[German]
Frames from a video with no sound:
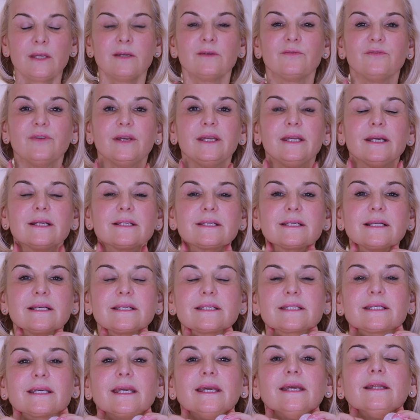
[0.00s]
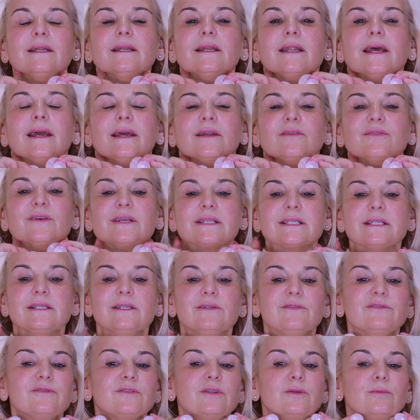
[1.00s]
Wer jetzt das Kinn etwas
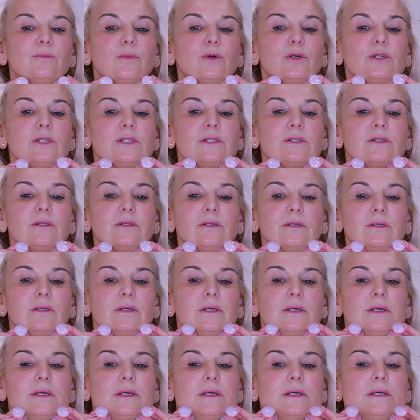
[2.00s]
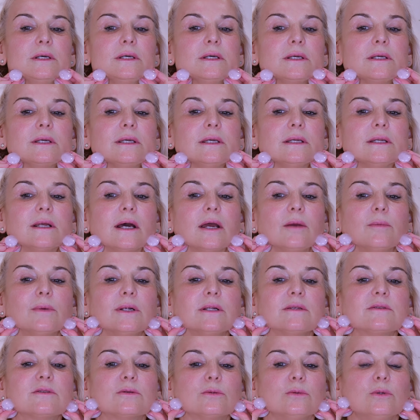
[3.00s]
lüften möchte, geht
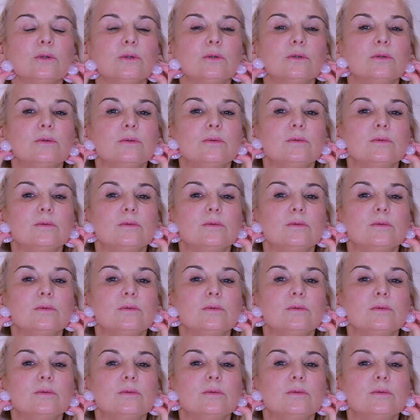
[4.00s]
einmal so.